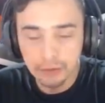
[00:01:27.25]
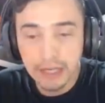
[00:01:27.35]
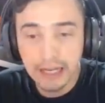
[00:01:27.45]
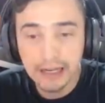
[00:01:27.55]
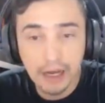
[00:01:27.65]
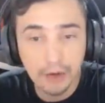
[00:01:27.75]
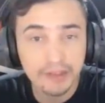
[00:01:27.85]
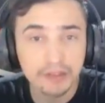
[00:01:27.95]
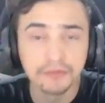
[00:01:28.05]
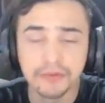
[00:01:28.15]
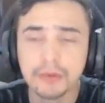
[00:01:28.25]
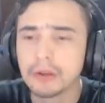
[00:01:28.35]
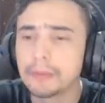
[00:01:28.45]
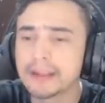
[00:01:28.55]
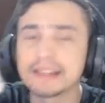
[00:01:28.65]
canal, se não viu,
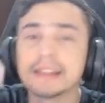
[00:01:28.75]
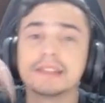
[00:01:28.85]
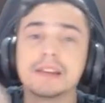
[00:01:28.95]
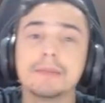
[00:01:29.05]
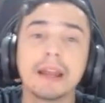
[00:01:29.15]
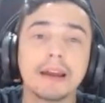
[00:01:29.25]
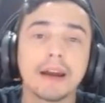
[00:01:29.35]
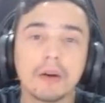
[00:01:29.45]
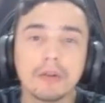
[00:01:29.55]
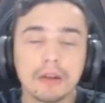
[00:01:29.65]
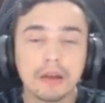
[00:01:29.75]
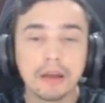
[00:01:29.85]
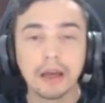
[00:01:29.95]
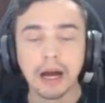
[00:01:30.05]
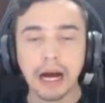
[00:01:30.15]
tem uma sériezinha bem legal,
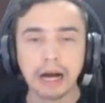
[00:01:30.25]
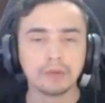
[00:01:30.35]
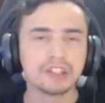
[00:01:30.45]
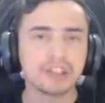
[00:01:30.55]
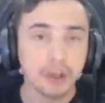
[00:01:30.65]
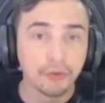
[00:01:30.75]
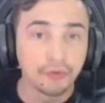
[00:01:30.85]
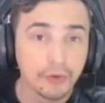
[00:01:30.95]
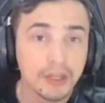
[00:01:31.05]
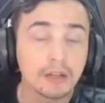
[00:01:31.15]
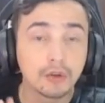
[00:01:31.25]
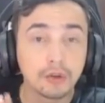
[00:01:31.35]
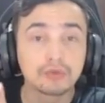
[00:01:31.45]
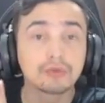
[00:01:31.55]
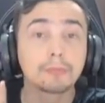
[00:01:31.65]
aonde eu fui em
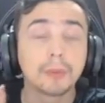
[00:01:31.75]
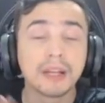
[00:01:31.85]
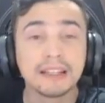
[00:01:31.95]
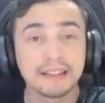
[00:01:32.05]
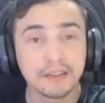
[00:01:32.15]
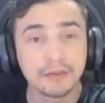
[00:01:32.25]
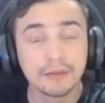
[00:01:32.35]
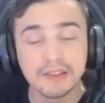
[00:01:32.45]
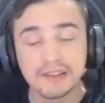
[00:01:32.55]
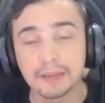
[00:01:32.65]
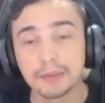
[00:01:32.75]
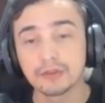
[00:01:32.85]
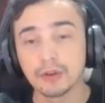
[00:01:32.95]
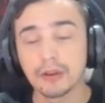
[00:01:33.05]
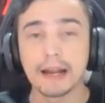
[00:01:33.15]
todos os planetas do sistema
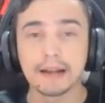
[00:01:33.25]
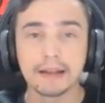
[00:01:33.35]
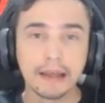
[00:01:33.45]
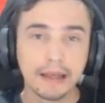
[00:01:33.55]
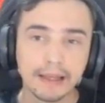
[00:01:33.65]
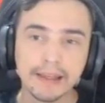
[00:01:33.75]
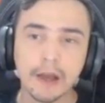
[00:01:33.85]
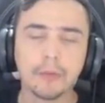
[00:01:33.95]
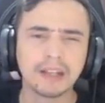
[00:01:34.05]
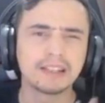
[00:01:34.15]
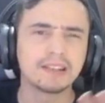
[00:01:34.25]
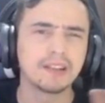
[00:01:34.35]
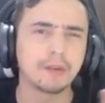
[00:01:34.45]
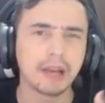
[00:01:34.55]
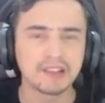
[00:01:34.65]
solar que é o um
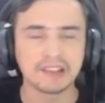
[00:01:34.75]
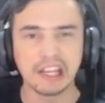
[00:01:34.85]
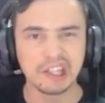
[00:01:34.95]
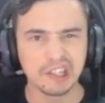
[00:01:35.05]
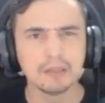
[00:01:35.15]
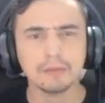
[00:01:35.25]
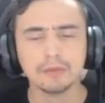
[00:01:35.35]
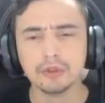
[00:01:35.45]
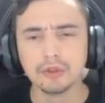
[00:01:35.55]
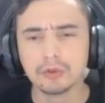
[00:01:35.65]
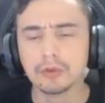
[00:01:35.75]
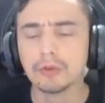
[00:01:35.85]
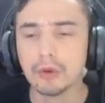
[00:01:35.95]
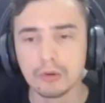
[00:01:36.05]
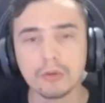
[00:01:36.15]
modzinho recente aí, muito
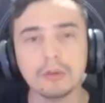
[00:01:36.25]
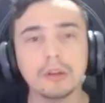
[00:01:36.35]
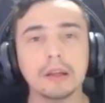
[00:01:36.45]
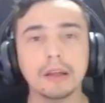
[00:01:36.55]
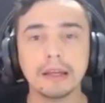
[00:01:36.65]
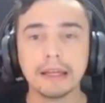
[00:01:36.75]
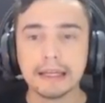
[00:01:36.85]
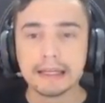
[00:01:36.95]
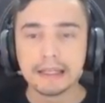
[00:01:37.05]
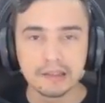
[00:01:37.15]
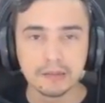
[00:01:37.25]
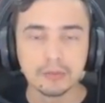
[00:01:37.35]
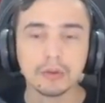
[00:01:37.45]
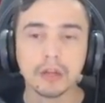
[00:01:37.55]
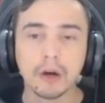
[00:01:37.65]
louco, que
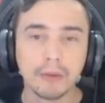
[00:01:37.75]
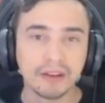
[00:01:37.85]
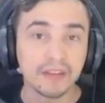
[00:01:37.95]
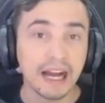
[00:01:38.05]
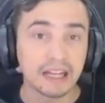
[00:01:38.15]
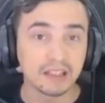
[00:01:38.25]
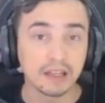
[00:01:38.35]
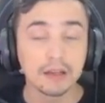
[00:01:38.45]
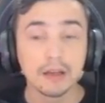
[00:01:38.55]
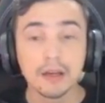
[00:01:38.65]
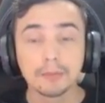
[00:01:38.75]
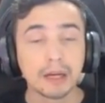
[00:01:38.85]
simula uma viagem para